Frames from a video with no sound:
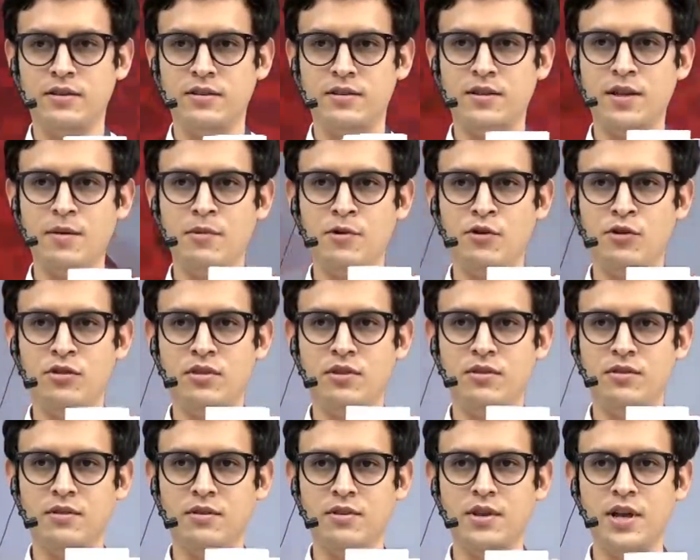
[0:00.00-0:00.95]
también.
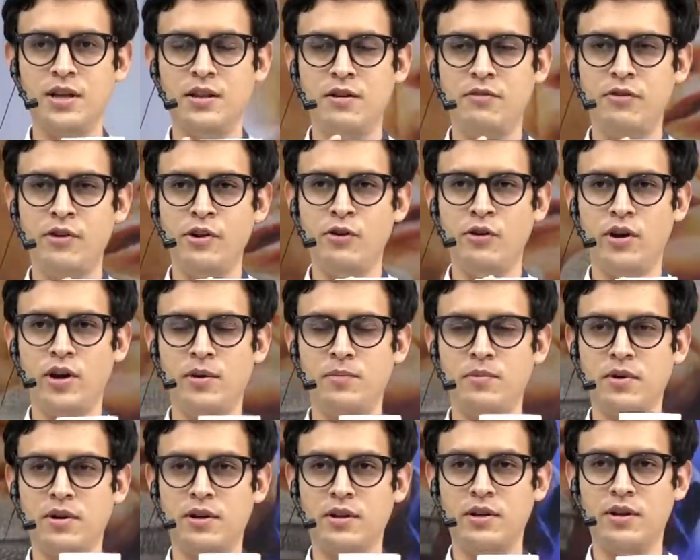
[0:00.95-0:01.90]
Ya está frío, ya. ¿eh?
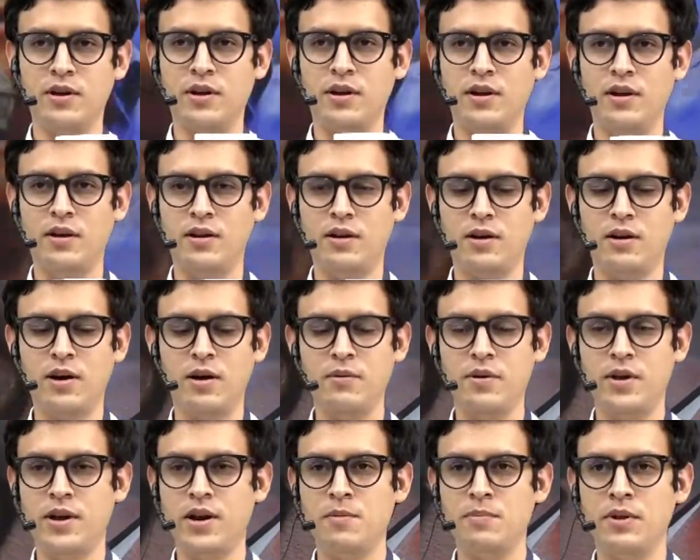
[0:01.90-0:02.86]

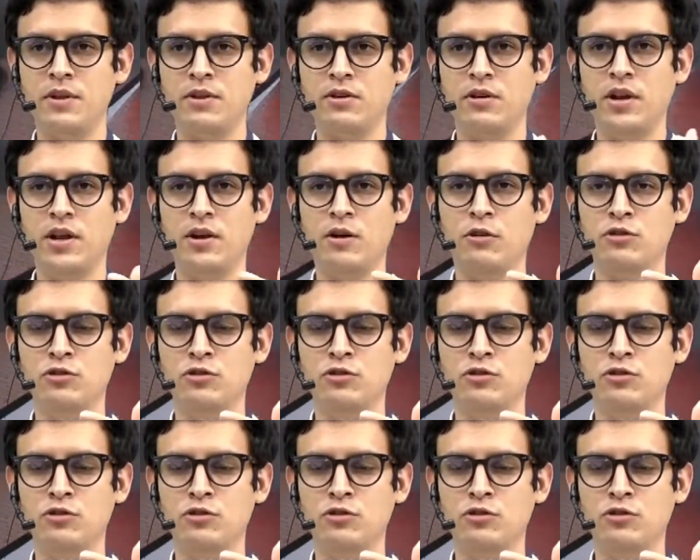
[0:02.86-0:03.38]
Javier ha metido la